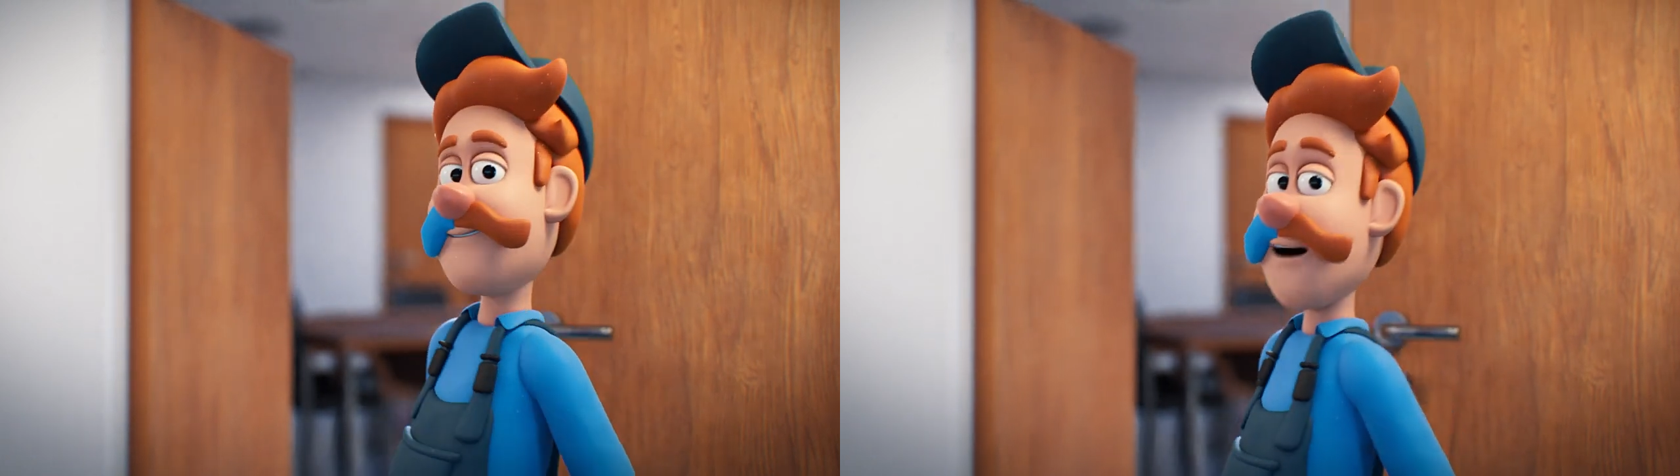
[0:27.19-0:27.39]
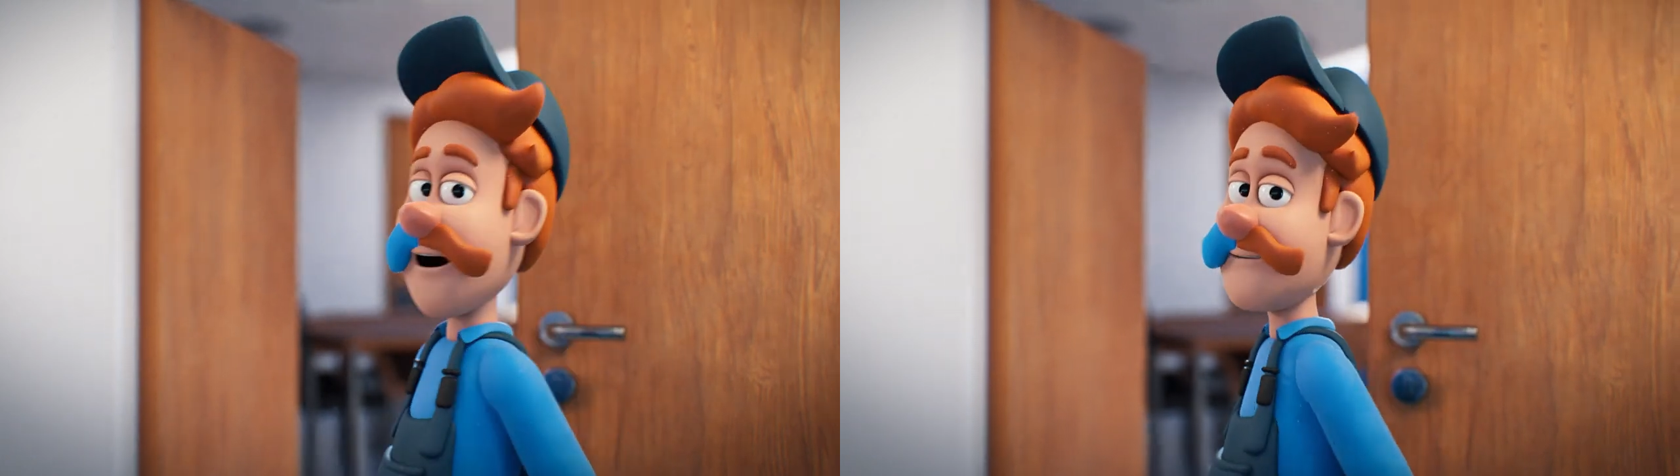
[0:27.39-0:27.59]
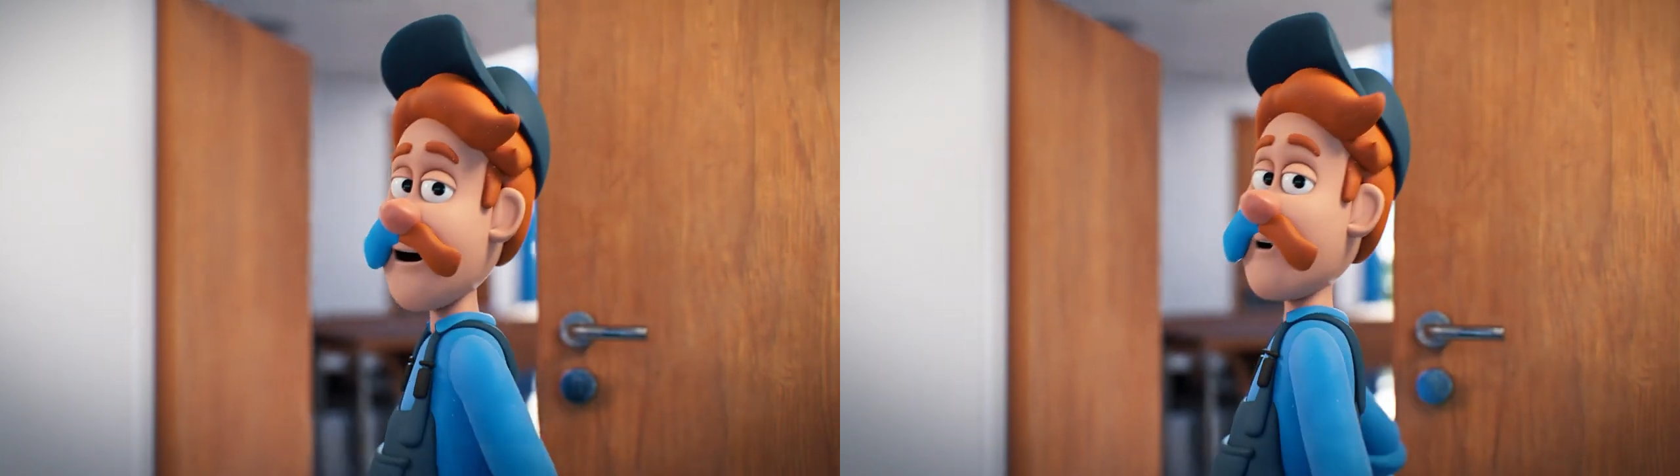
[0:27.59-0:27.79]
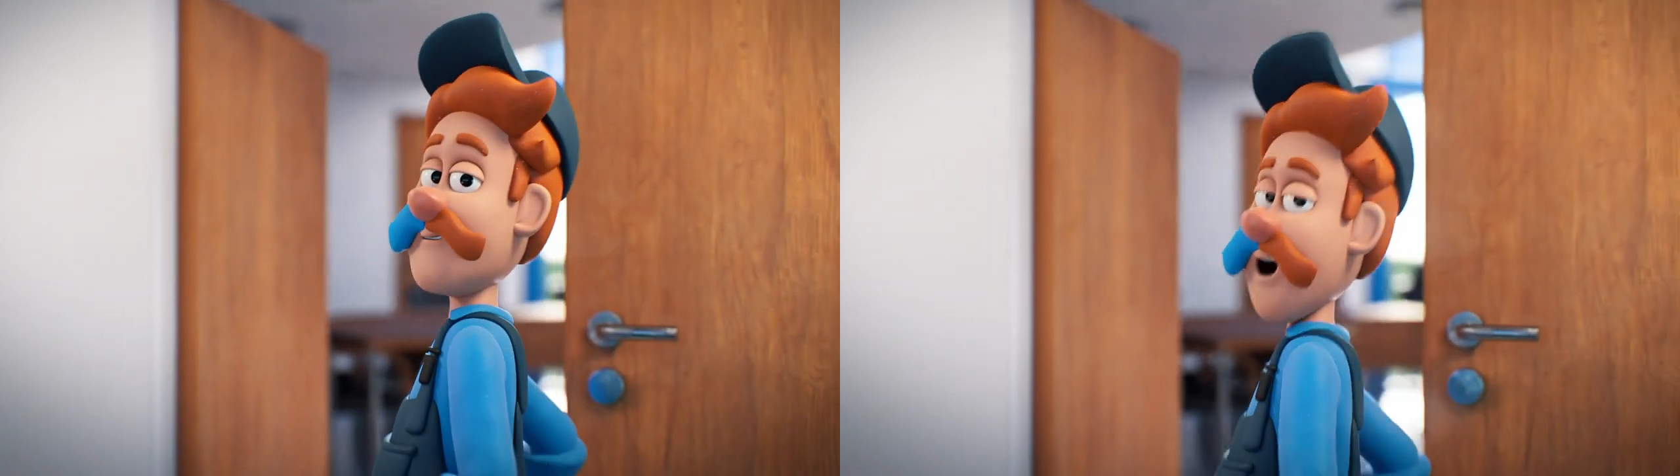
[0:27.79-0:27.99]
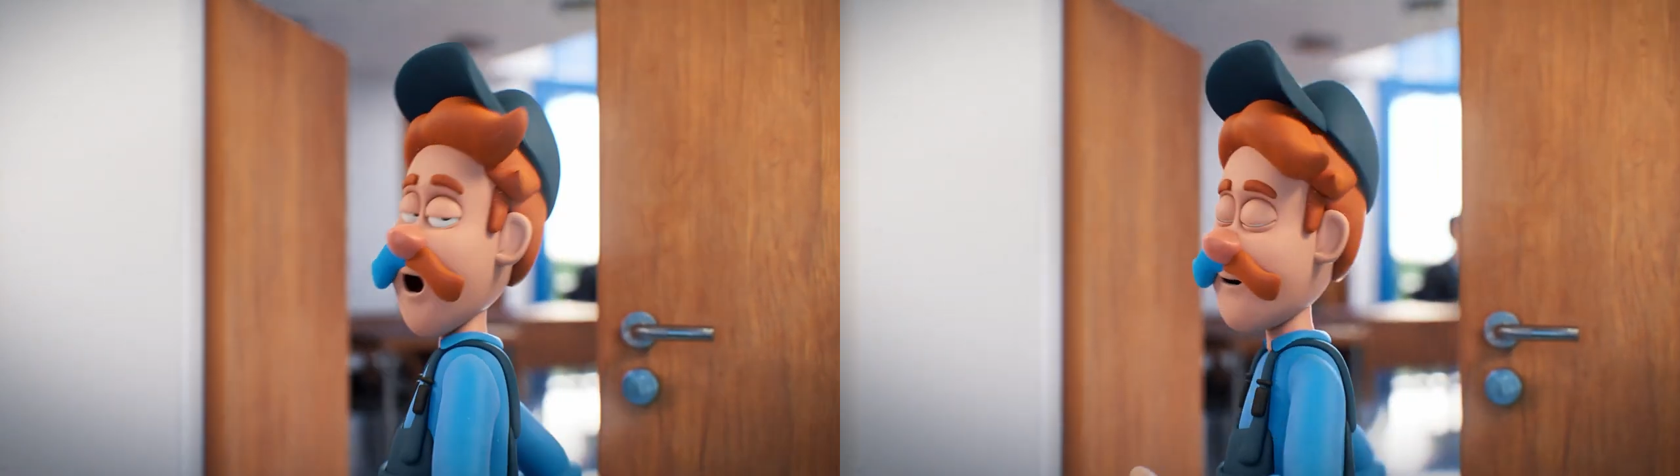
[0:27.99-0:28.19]
Denn
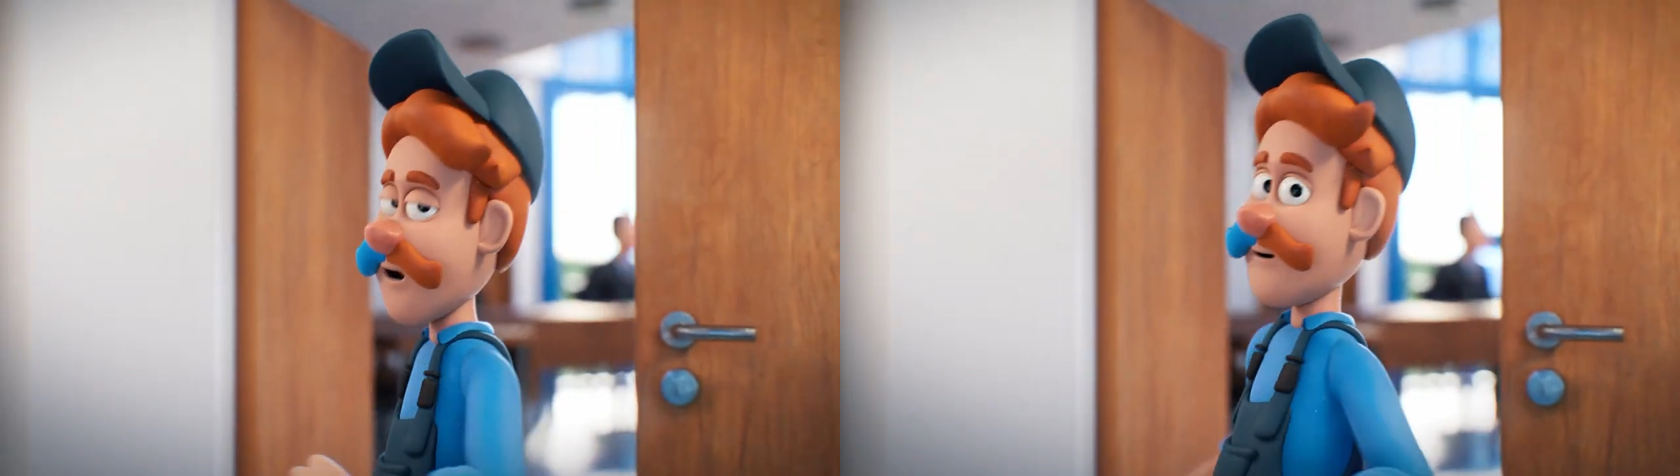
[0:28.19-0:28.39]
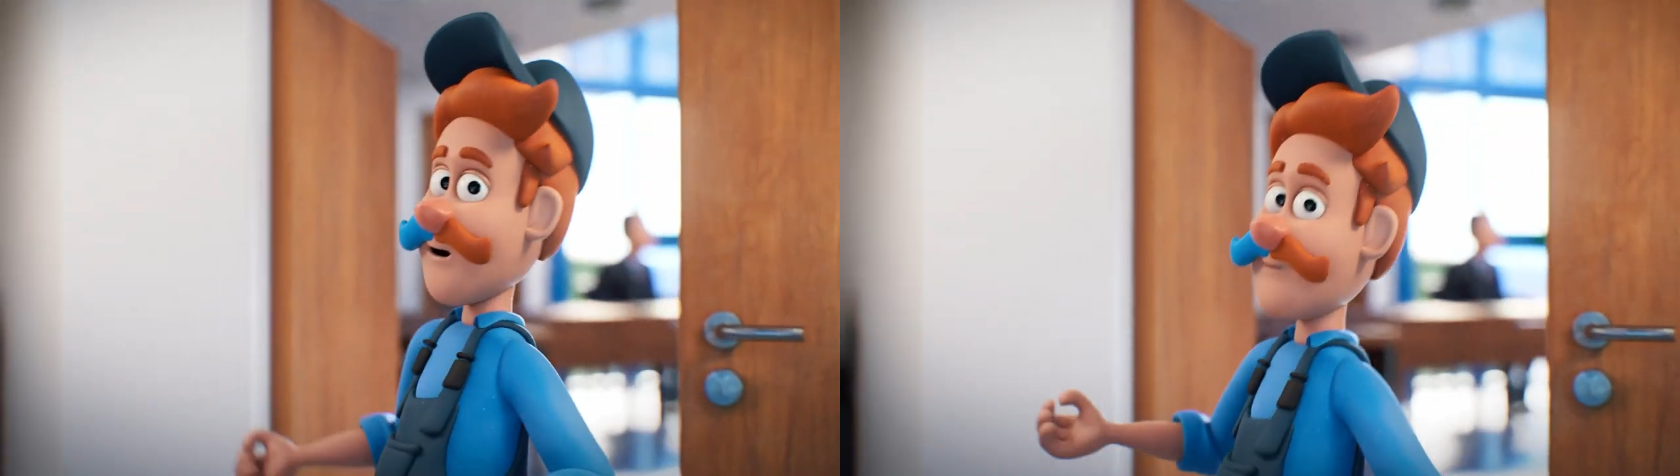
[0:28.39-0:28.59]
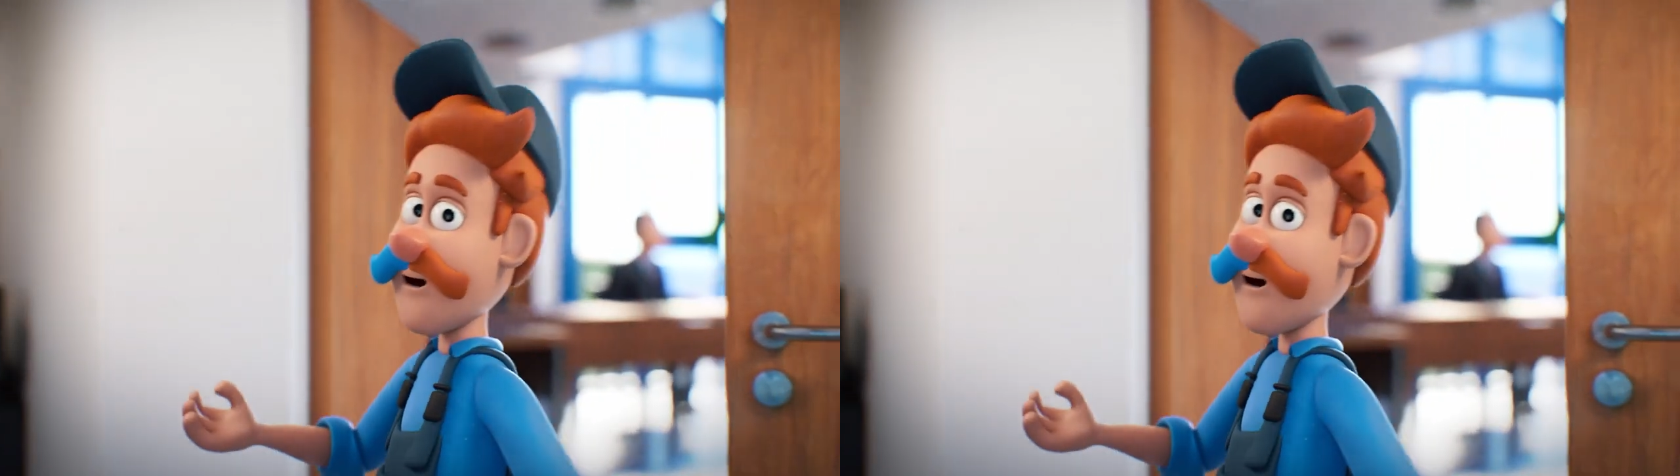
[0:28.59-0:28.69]
trotz der allgemein